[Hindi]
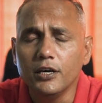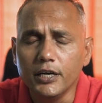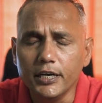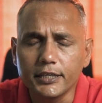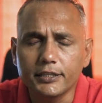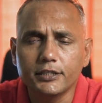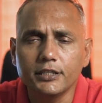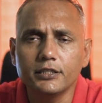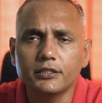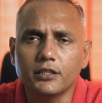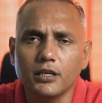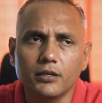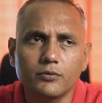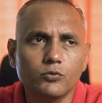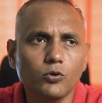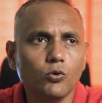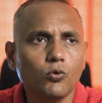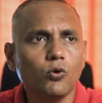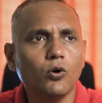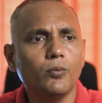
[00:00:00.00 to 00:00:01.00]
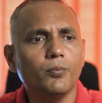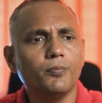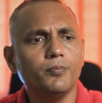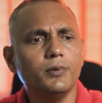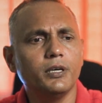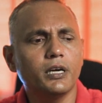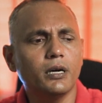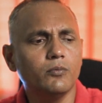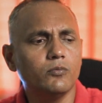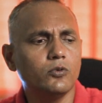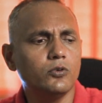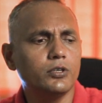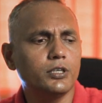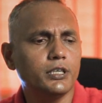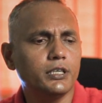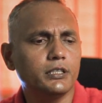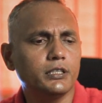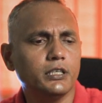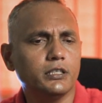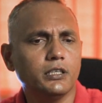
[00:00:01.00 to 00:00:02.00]
एक चीज था तो वो मेरा मूड
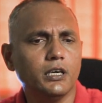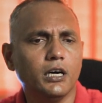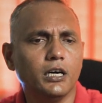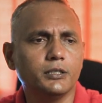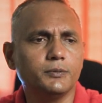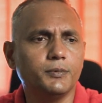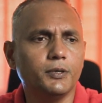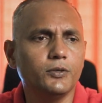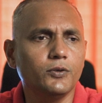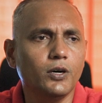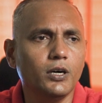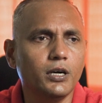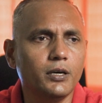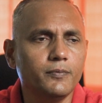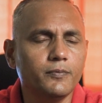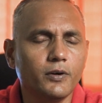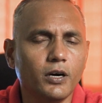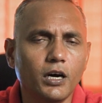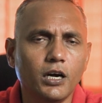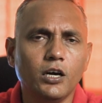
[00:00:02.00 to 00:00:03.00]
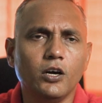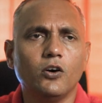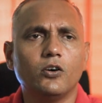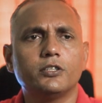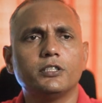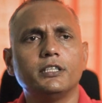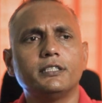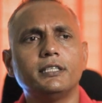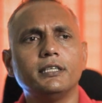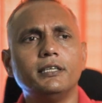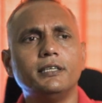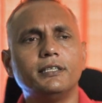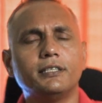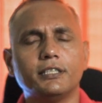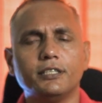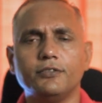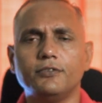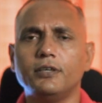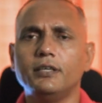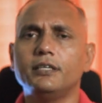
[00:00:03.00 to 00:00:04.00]
ठीक नहीं था हस्बैंड आए आए और जैसे
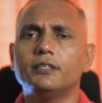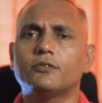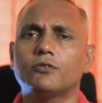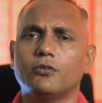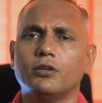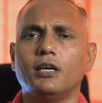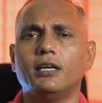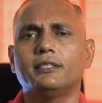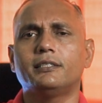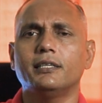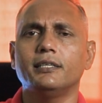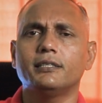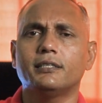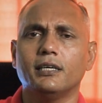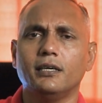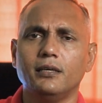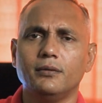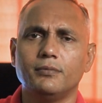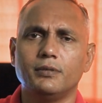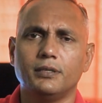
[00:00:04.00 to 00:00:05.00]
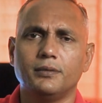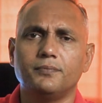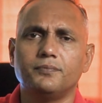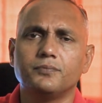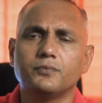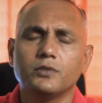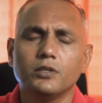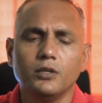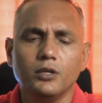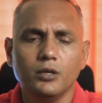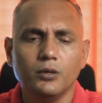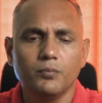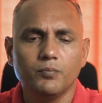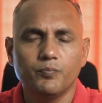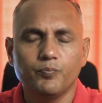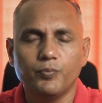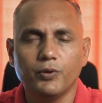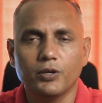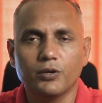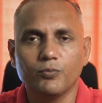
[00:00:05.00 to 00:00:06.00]
इंटरव्यू है थोड़ा ऐसा ही था मैं
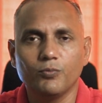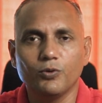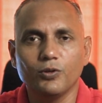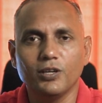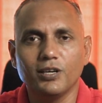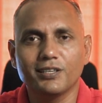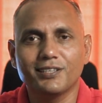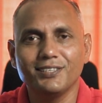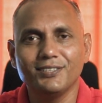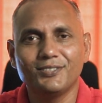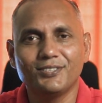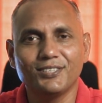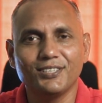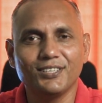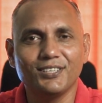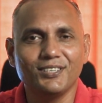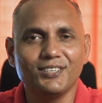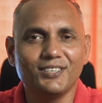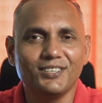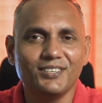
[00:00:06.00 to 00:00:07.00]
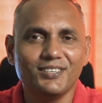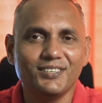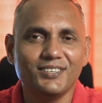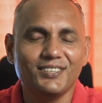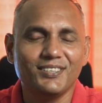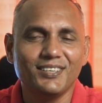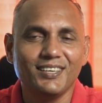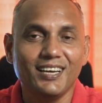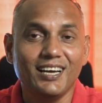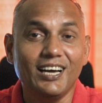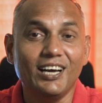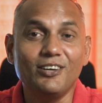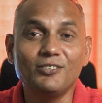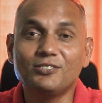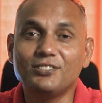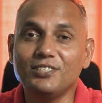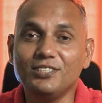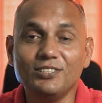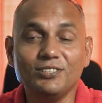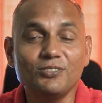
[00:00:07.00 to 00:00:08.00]
पर बोला कि सर आई
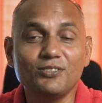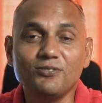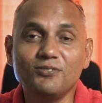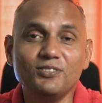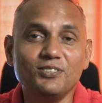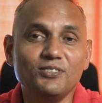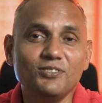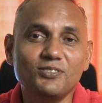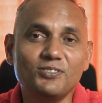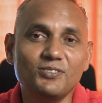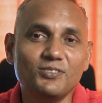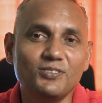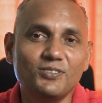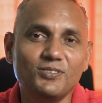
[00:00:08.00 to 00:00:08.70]
सीन योर वीडियो